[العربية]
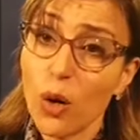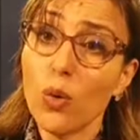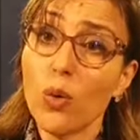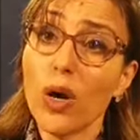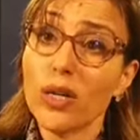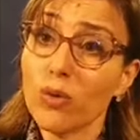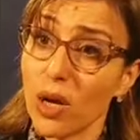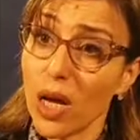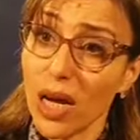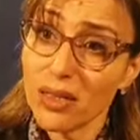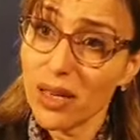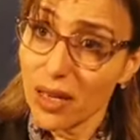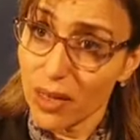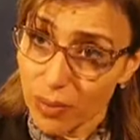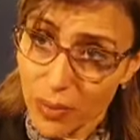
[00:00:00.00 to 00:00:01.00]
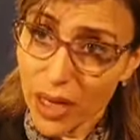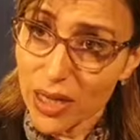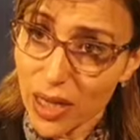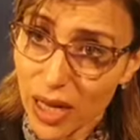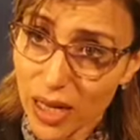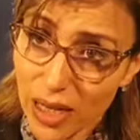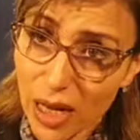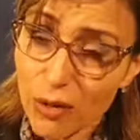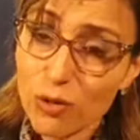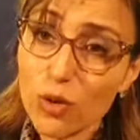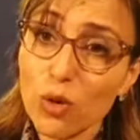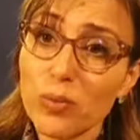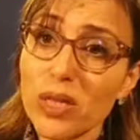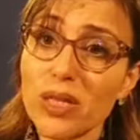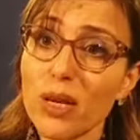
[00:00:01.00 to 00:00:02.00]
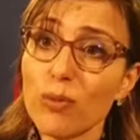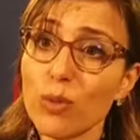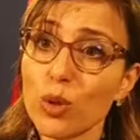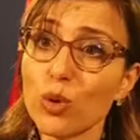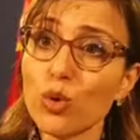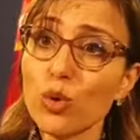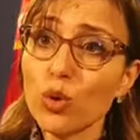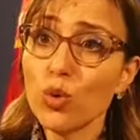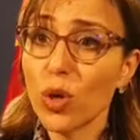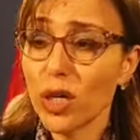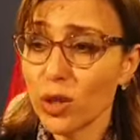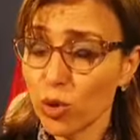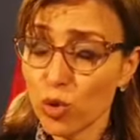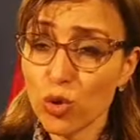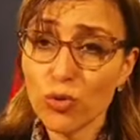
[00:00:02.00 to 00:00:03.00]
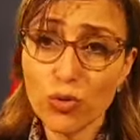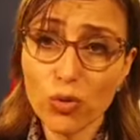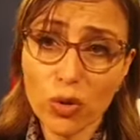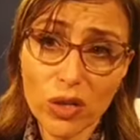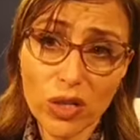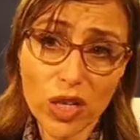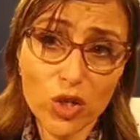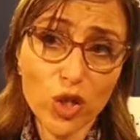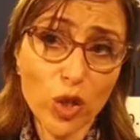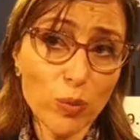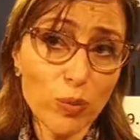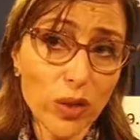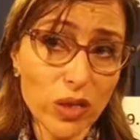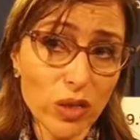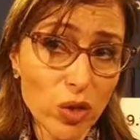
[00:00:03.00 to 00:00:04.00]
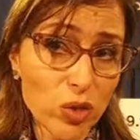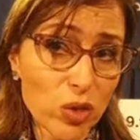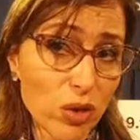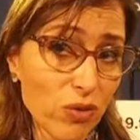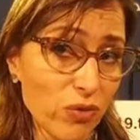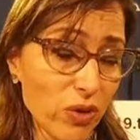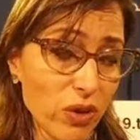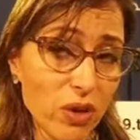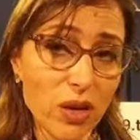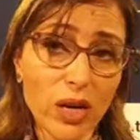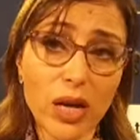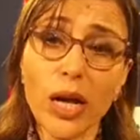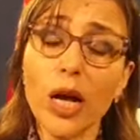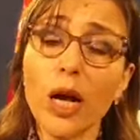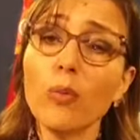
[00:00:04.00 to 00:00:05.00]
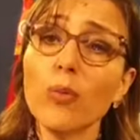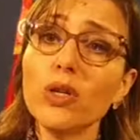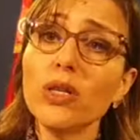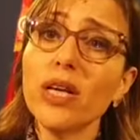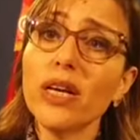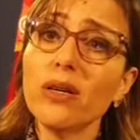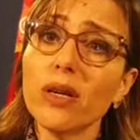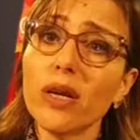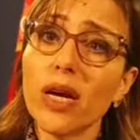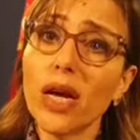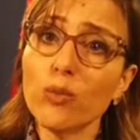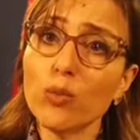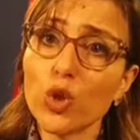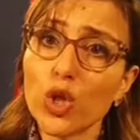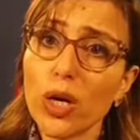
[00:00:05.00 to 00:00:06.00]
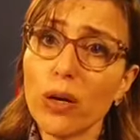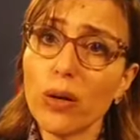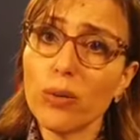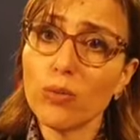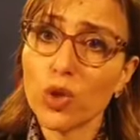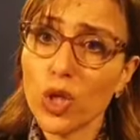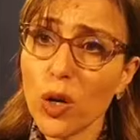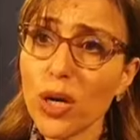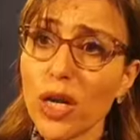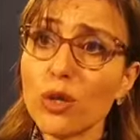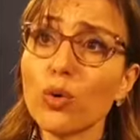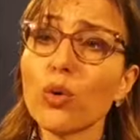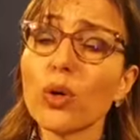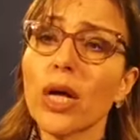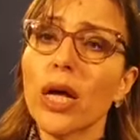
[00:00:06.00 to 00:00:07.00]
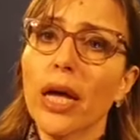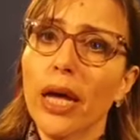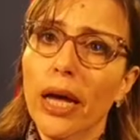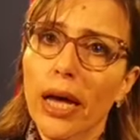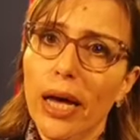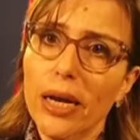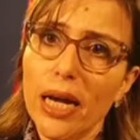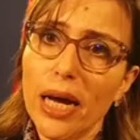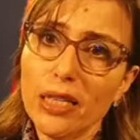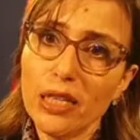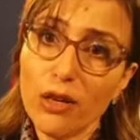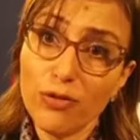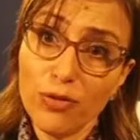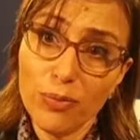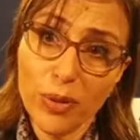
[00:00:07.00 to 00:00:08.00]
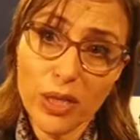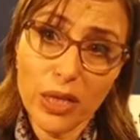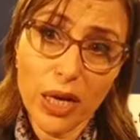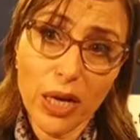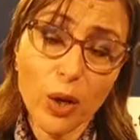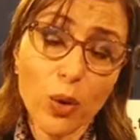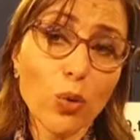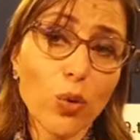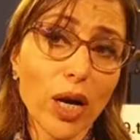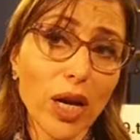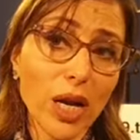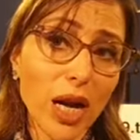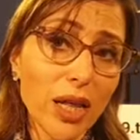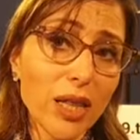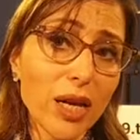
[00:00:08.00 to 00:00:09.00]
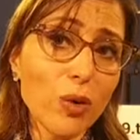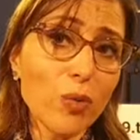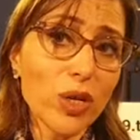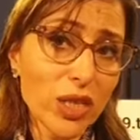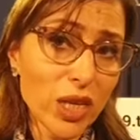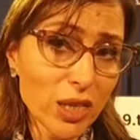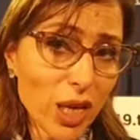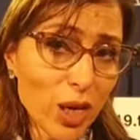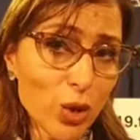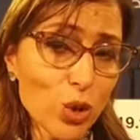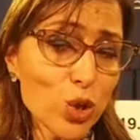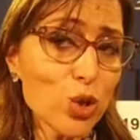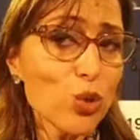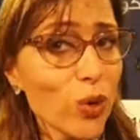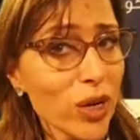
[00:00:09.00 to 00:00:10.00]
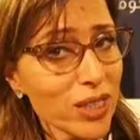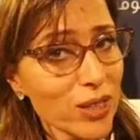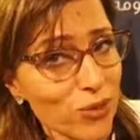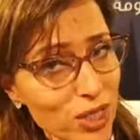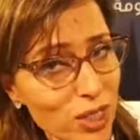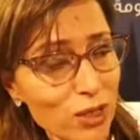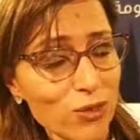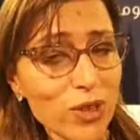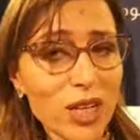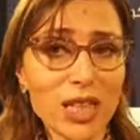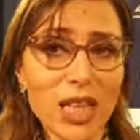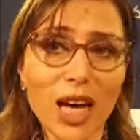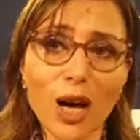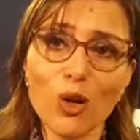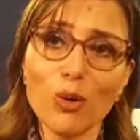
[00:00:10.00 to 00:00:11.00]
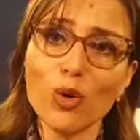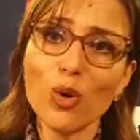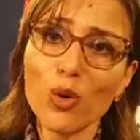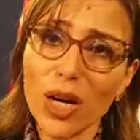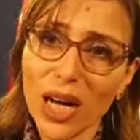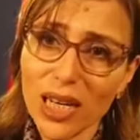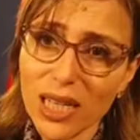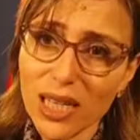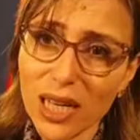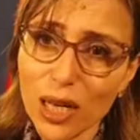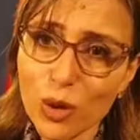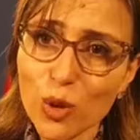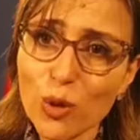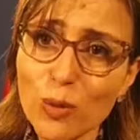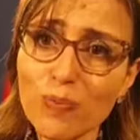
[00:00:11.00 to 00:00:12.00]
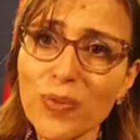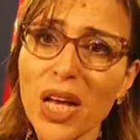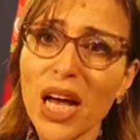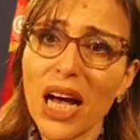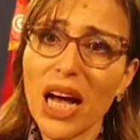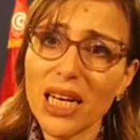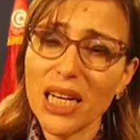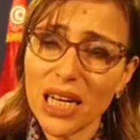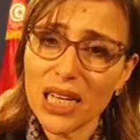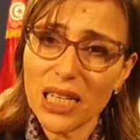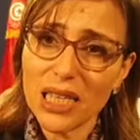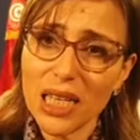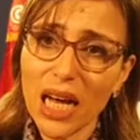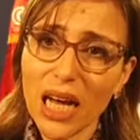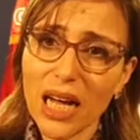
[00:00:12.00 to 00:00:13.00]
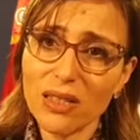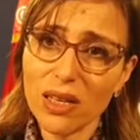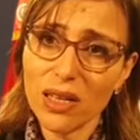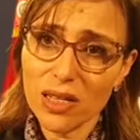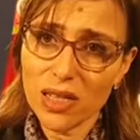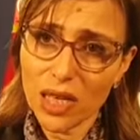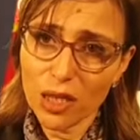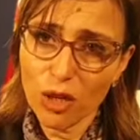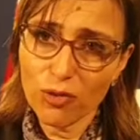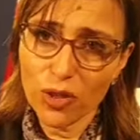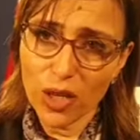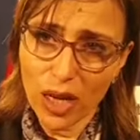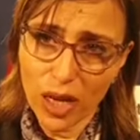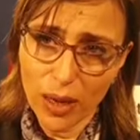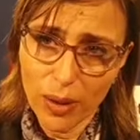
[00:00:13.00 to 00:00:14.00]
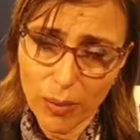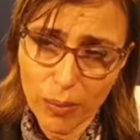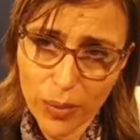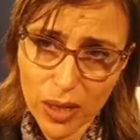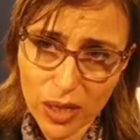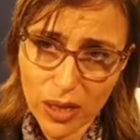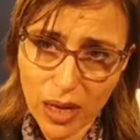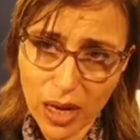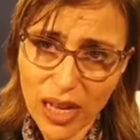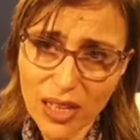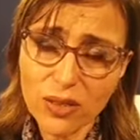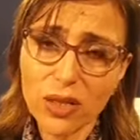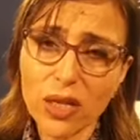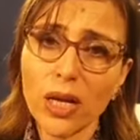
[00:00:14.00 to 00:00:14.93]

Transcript: وانه الخطر معناها نعرفوه مازال موجود وإحنا نشوفوا التجارب اللي تحصل في البلدان المجاوره دونك الهدف منا هو الحذر والتدرج وكيف كيف التاقلم دونك علنا اليوم على قطاعات اللي ستفتح من غد